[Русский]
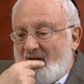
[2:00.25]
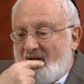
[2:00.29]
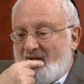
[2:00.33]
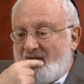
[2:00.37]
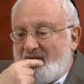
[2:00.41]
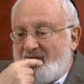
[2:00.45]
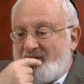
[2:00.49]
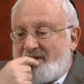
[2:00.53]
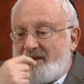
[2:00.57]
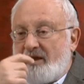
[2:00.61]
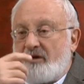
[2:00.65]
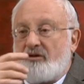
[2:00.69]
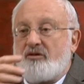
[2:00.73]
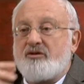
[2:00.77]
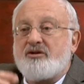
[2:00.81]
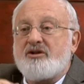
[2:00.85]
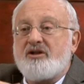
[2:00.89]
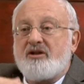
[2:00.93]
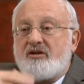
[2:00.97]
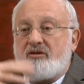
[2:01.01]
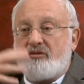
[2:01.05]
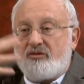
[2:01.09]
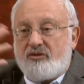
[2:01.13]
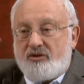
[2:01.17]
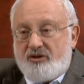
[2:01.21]
они
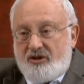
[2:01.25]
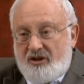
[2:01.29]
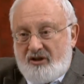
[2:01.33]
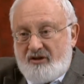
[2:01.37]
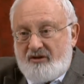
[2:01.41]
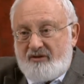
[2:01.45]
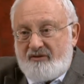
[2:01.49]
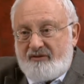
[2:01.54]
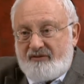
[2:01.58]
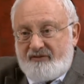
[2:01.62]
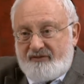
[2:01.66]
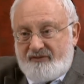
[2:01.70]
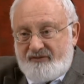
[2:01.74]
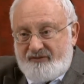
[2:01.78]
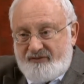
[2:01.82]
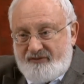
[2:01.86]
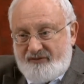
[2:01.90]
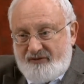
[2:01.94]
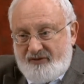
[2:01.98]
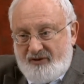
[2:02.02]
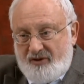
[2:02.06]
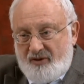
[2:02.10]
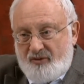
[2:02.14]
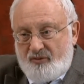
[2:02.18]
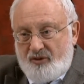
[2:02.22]
заложены уже
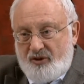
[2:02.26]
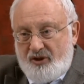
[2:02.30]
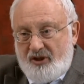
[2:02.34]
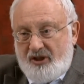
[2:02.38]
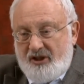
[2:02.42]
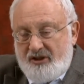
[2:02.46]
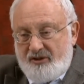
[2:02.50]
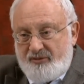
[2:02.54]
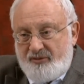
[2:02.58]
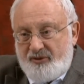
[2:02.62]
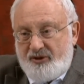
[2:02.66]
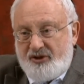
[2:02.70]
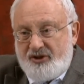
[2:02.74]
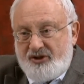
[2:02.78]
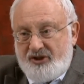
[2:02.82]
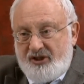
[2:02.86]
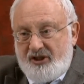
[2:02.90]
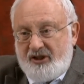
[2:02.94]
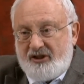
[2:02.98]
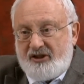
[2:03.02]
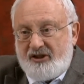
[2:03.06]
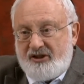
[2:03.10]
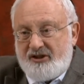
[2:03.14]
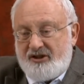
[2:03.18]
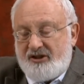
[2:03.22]
в самой
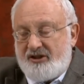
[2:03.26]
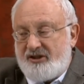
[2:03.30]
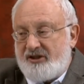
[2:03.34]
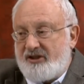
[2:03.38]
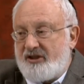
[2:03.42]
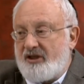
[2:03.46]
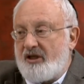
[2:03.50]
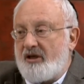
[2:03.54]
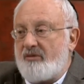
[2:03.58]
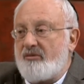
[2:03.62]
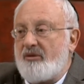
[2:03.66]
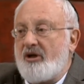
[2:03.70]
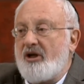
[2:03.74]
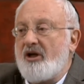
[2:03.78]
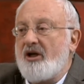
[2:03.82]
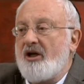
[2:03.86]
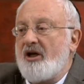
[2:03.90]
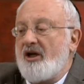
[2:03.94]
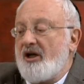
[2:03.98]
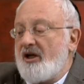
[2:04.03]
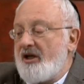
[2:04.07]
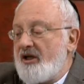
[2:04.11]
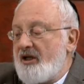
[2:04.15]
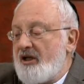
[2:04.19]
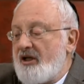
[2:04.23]
космической этой системе,
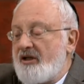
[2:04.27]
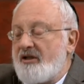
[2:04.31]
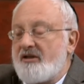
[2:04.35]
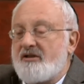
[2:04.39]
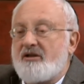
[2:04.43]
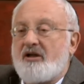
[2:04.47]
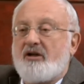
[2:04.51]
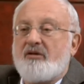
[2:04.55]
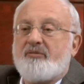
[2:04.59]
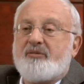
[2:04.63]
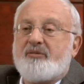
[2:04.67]
и они,